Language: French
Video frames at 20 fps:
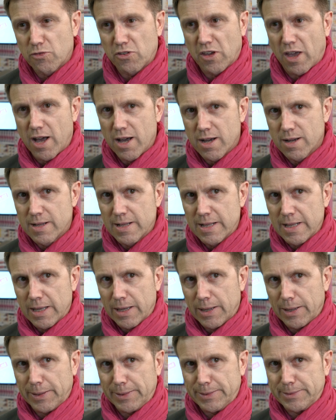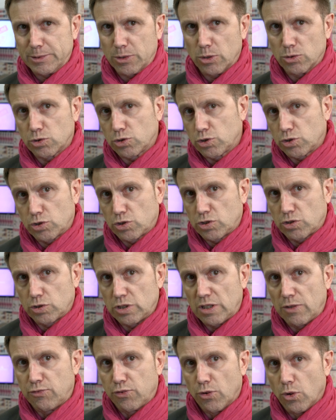FEA,
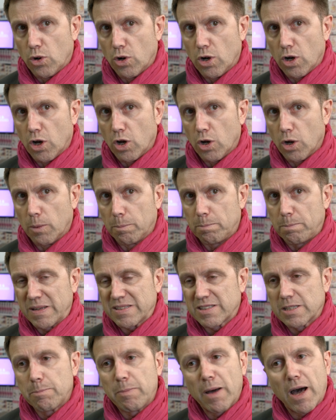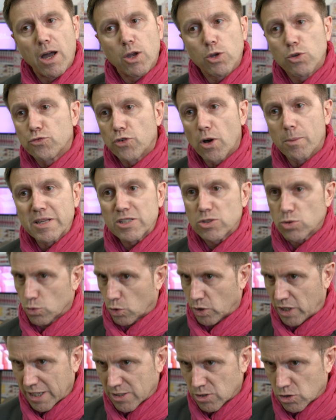il faut passer par une formation de
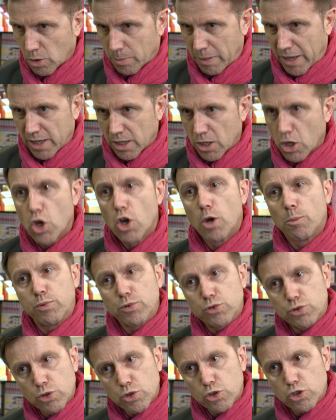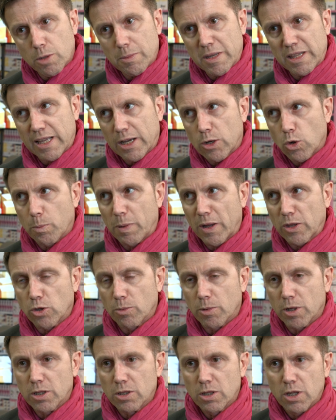4 semaines, plus une semaine
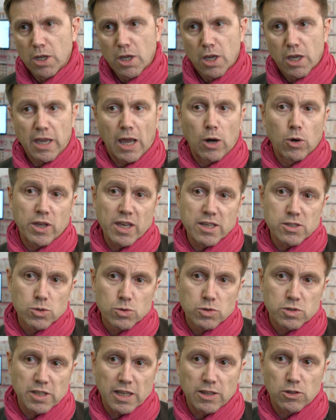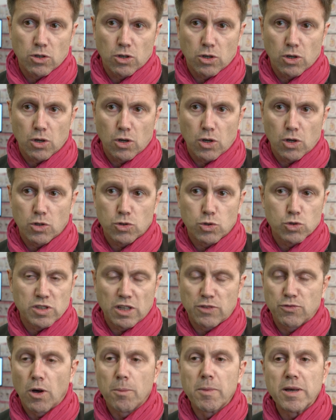d'accompagnement. Et à l'occasion de,
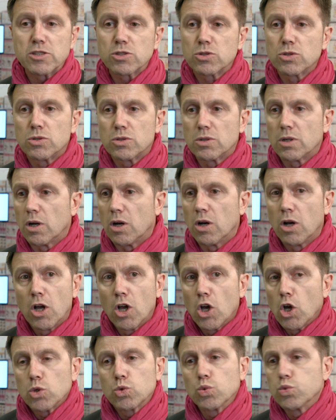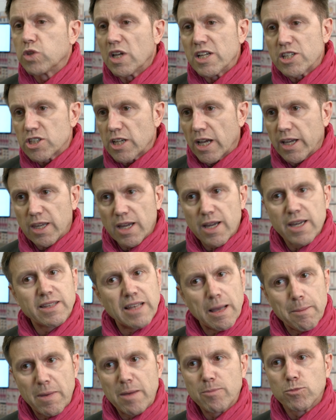cette, formation, tout un chacun est
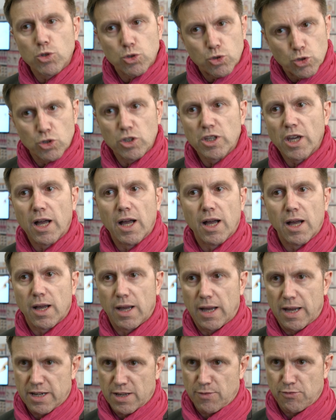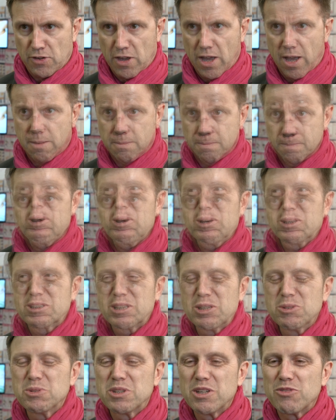à même de tenir un, un euh, ce
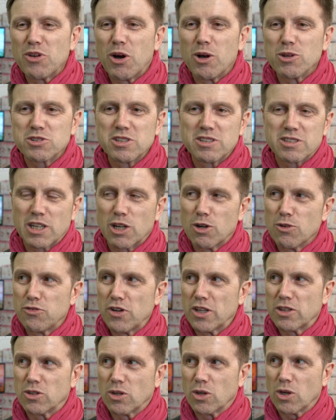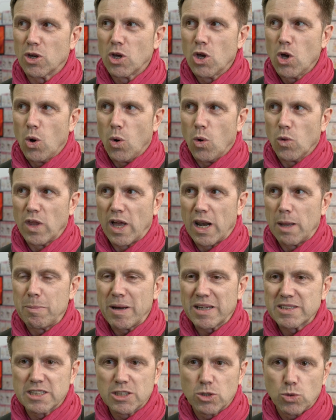qui nous différencie, c'est qu'en fait, euh, on a la
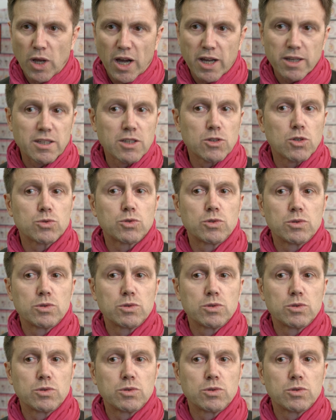particularité